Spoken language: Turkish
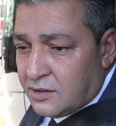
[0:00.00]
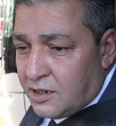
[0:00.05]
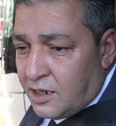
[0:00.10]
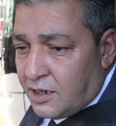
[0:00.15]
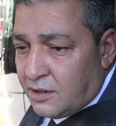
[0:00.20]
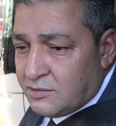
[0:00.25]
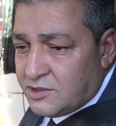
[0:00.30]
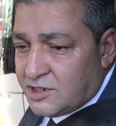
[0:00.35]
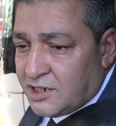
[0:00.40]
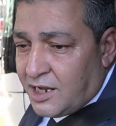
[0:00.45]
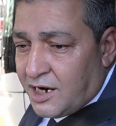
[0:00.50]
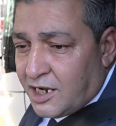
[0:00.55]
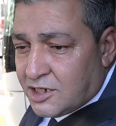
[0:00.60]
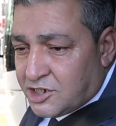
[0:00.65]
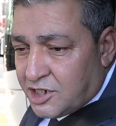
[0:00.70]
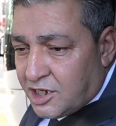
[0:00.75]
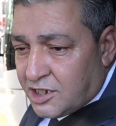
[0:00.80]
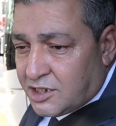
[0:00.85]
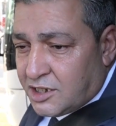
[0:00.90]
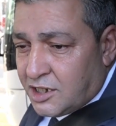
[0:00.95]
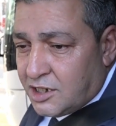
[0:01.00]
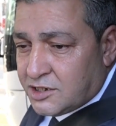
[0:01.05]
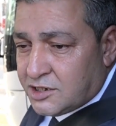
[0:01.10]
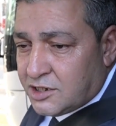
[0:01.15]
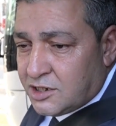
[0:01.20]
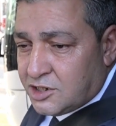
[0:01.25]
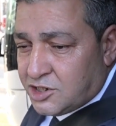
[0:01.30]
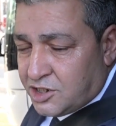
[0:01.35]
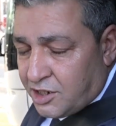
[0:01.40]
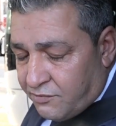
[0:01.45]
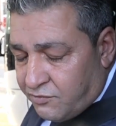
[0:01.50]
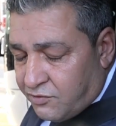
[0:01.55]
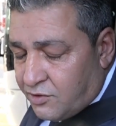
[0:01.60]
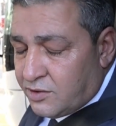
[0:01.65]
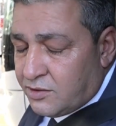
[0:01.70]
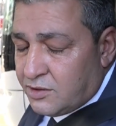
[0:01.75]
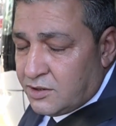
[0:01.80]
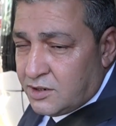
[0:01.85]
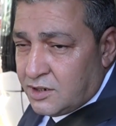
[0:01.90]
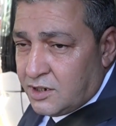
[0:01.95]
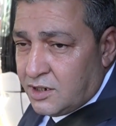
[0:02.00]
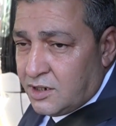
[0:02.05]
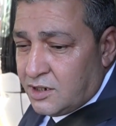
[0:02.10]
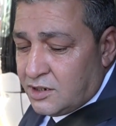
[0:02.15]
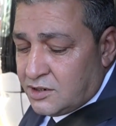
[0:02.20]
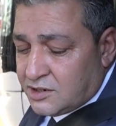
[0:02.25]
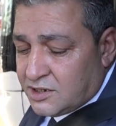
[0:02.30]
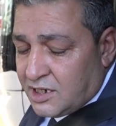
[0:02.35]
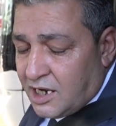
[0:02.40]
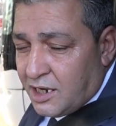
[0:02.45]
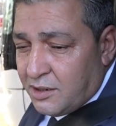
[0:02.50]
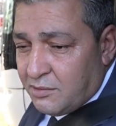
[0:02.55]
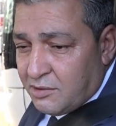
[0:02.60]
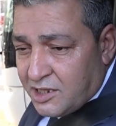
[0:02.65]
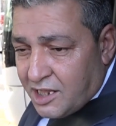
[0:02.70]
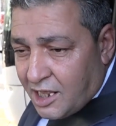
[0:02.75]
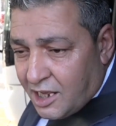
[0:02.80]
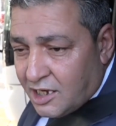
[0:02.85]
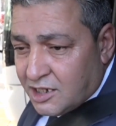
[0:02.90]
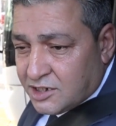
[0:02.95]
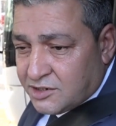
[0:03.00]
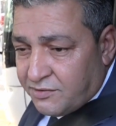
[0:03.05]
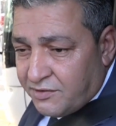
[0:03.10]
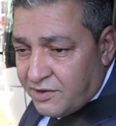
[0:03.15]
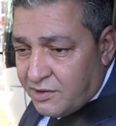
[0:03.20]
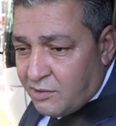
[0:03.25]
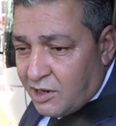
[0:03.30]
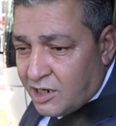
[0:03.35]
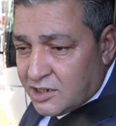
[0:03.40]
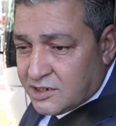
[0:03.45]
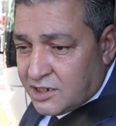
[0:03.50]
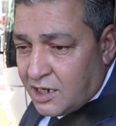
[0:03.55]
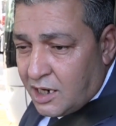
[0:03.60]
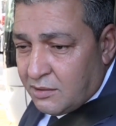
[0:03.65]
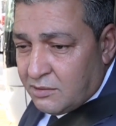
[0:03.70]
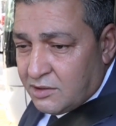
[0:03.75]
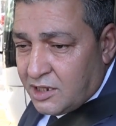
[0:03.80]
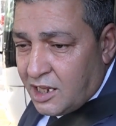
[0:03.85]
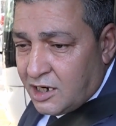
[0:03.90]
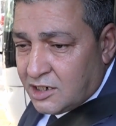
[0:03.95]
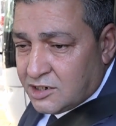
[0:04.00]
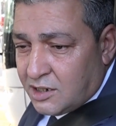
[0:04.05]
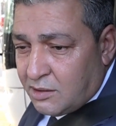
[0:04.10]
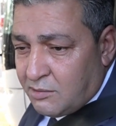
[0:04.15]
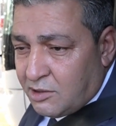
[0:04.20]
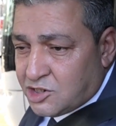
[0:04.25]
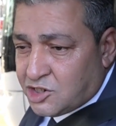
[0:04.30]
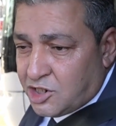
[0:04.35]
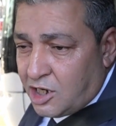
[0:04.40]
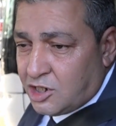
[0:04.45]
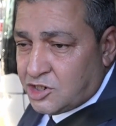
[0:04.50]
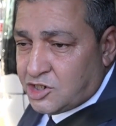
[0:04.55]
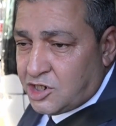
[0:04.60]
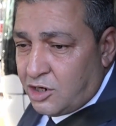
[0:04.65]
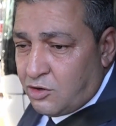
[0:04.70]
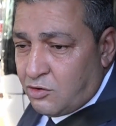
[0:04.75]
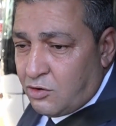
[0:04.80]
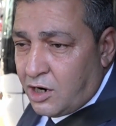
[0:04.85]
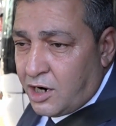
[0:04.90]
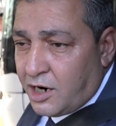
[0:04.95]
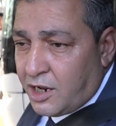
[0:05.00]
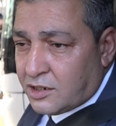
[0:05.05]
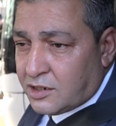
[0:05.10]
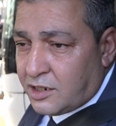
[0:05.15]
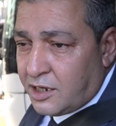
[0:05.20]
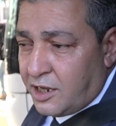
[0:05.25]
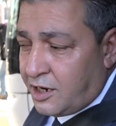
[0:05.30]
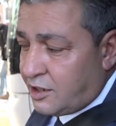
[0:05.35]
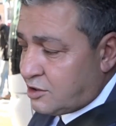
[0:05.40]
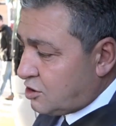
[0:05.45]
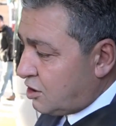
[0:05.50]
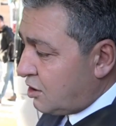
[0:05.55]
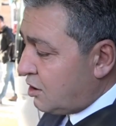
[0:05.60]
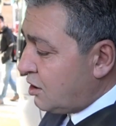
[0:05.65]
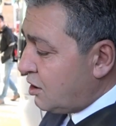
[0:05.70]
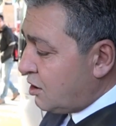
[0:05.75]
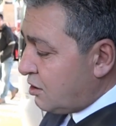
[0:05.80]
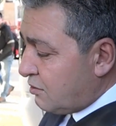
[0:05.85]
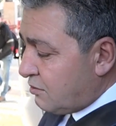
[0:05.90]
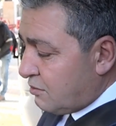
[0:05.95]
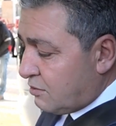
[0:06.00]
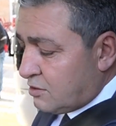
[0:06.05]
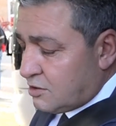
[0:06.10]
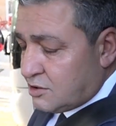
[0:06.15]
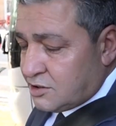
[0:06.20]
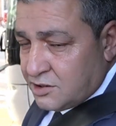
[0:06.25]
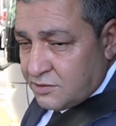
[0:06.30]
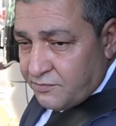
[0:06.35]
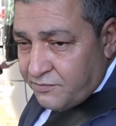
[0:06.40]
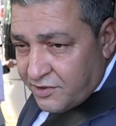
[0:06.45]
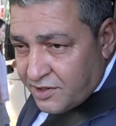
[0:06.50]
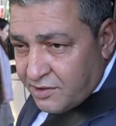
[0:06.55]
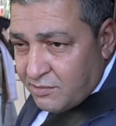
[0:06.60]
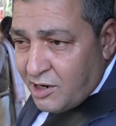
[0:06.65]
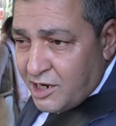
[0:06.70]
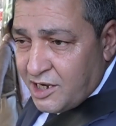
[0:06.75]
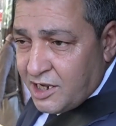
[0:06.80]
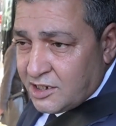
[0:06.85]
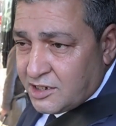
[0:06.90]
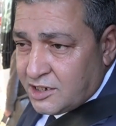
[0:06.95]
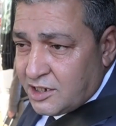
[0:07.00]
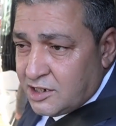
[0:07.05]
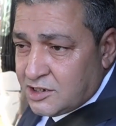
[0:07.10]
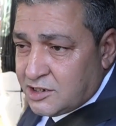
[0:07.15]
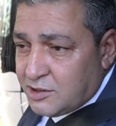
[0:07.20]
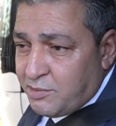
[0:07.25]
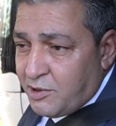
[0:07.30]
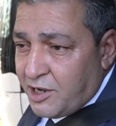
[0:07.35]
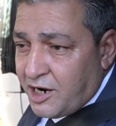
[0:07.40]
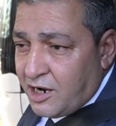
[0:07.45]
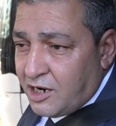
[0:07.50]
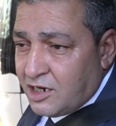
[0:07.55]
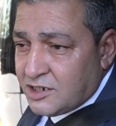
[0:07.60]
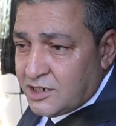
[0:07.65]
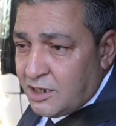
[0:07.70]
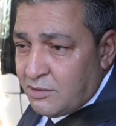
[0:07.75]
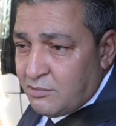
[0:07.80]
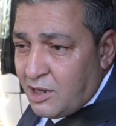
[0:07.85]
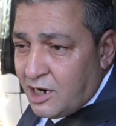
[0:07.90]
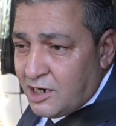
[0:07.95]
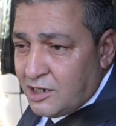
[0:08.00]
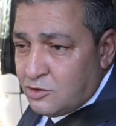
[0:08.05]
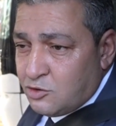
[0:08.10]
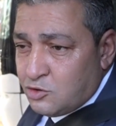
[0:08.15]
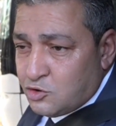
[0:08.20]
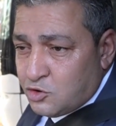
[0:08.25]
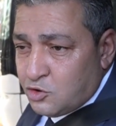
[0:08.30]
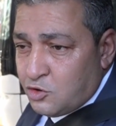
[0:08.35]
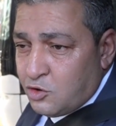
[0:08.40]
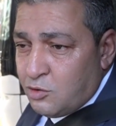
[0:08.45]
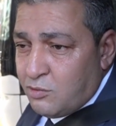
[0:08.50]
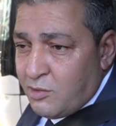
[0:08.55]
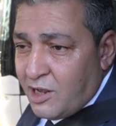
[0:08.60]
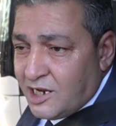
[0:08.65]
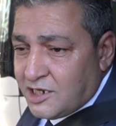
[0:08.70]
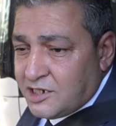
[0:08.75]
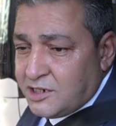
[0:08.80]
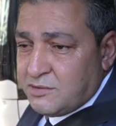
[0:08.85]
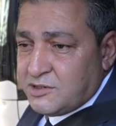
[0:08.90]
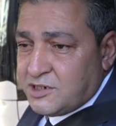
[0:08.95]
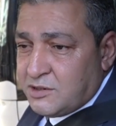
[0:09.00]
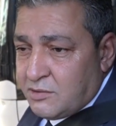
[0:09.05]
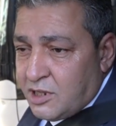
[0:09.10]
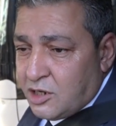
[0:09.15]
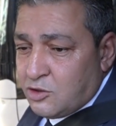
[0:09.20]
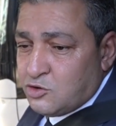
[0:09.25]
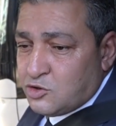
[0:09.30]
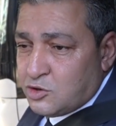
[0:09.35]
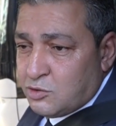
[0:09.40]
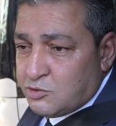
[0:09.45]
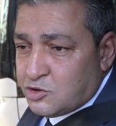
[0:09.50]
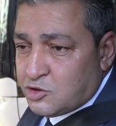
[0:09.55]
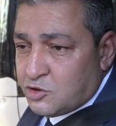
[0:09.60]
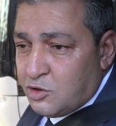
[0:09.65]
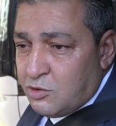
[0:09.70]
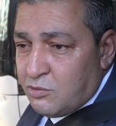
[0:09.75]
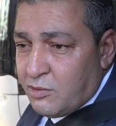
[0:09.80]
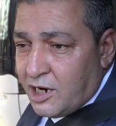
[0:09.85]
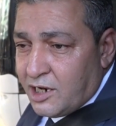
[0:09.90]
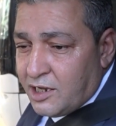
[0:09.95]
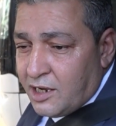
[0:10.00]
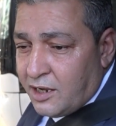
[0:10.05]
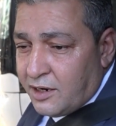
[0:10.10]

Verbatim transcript: Yani biz araç yetkilisi şefi, e, sahibi değiliz. Firmanın sahibi değiliz ama çalışan olarak da yani firma yetkilisi para kazanmalı, yüzü gülmeli ki bizim de yüzümüz gülmeli